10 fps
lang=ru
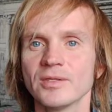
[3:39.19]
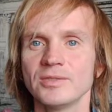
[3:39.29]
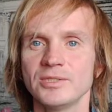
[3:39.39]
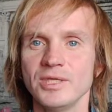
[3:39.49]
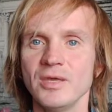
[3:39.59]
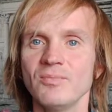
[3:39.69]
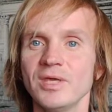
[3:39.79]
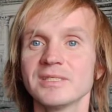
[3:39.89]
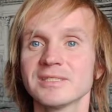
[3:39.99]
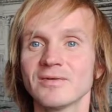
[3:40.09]
дней,
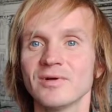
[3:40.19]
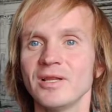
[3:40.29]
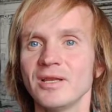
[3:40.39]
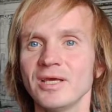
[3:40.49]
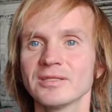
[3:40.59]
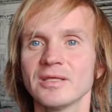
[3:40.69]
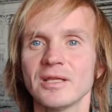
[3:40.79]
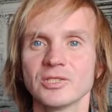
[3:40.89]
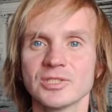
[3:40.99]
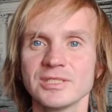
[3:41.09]
месяцев или лет,
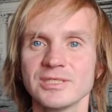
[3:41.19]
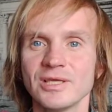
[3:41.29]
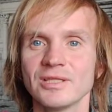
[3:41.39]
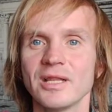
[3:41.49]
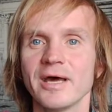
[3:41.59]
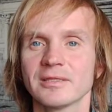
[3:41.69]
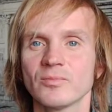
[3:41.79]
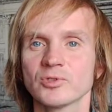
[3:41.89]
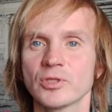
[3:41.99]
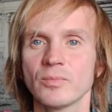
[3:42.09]
или жизни для
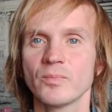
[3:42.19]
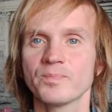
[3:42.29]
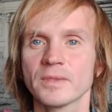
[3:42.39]
того, чтобы